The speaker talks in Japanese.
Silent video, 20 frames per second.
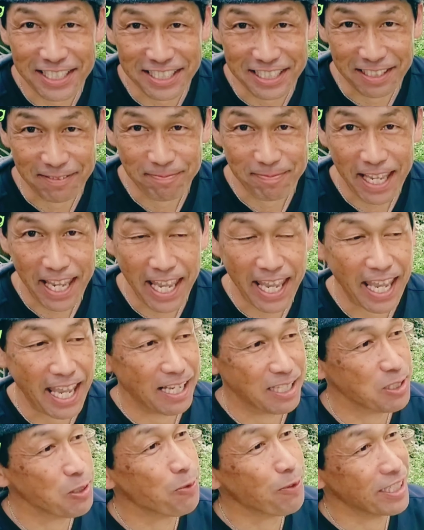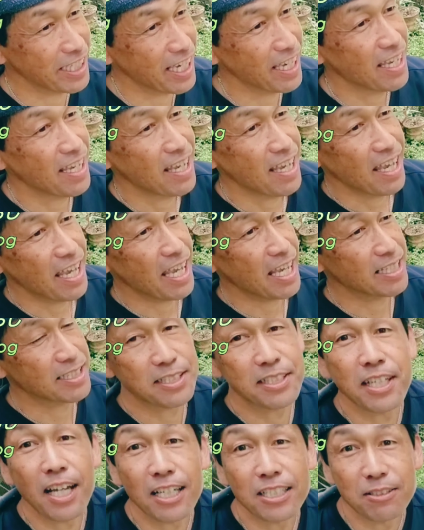日、今日はね、
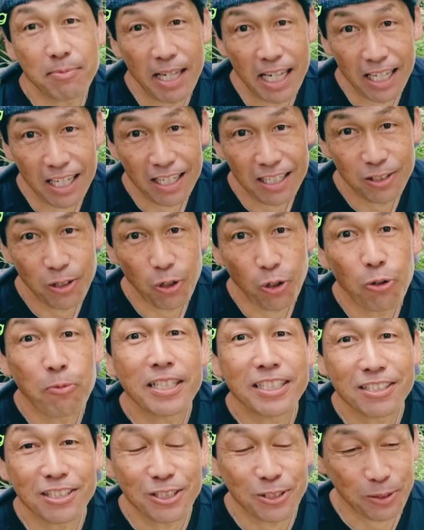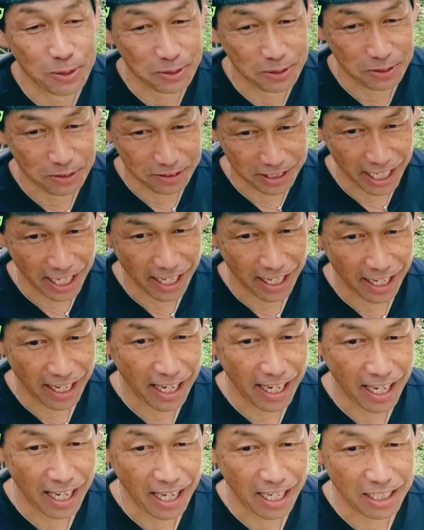月始めのお祭りということで、
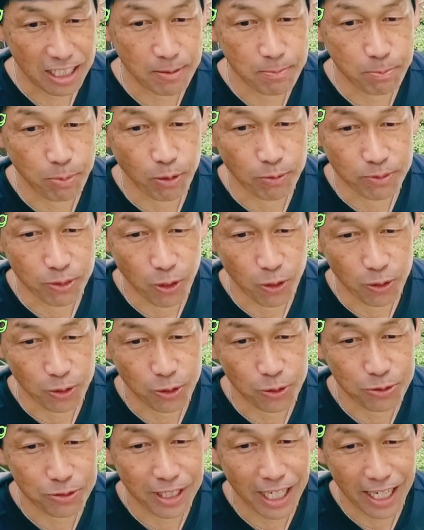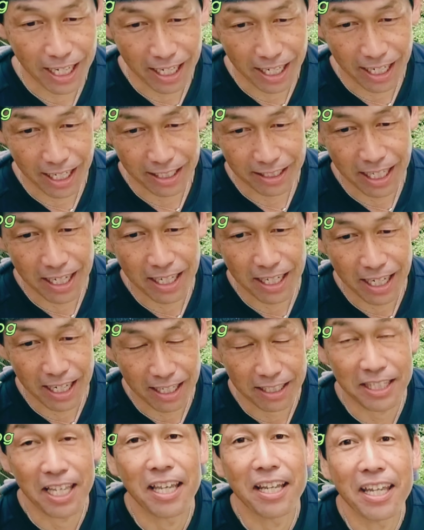金本のお
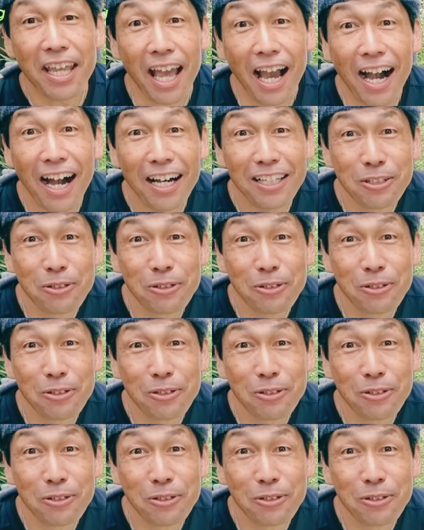1